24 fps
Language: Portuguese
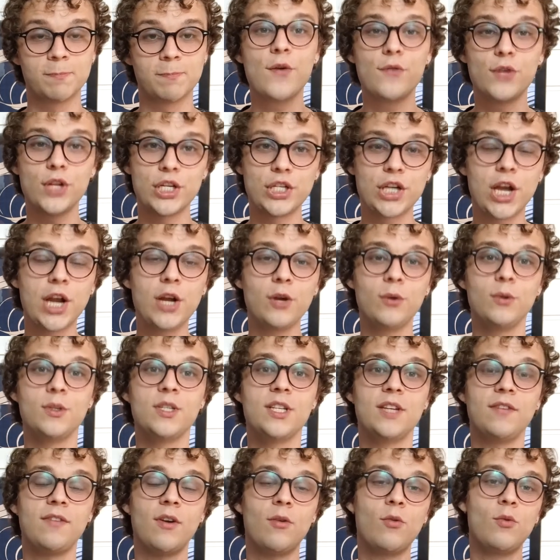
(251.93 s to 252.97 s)
Eu vou deixar
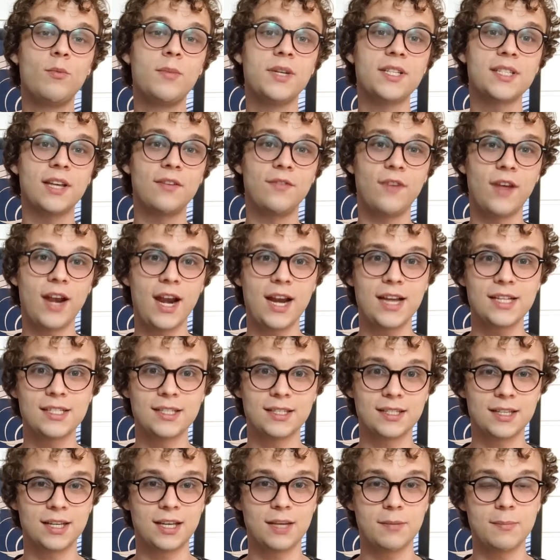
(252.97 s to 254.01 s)
inclusive algumas
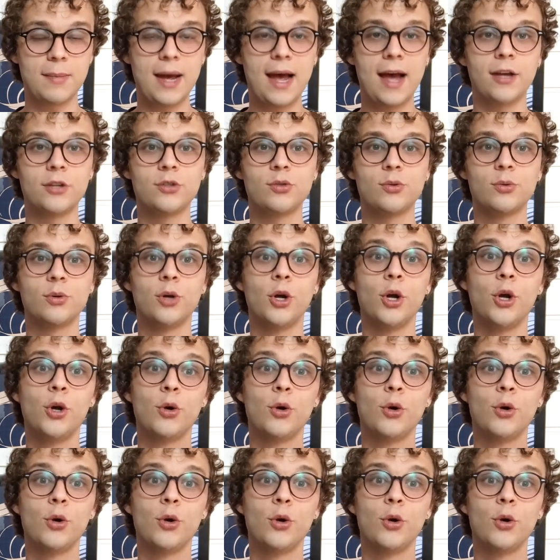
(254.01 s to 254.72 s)
referências aqui embaixo